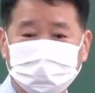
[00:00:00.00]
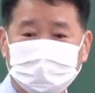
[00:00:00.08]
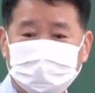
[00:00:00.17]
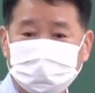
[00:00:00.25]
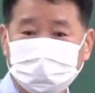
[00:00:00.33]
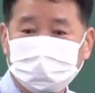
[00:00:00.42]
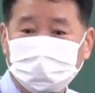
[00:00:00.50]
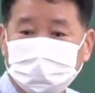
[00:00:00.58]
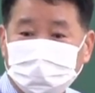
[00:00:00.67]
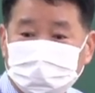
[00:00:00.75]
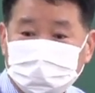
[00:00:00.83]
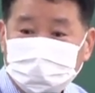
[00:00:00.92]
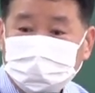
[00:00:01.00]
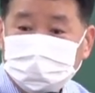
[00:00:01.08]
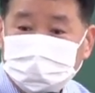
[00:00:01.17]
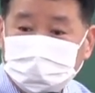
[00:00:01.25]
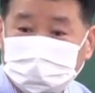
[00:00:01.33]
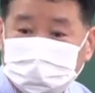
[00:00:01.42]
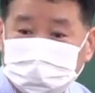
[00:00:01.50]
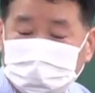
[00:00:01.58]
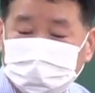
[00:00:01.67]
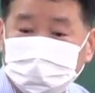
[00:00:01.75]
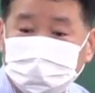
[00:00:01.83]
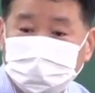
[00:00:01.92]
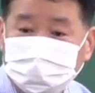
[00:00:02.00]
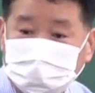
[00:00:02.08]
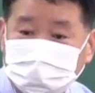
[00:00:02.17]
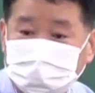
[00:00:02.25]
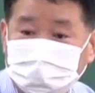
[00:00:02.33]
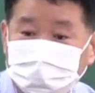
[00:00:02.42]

상대방은 취득이 되니까 물건 자체가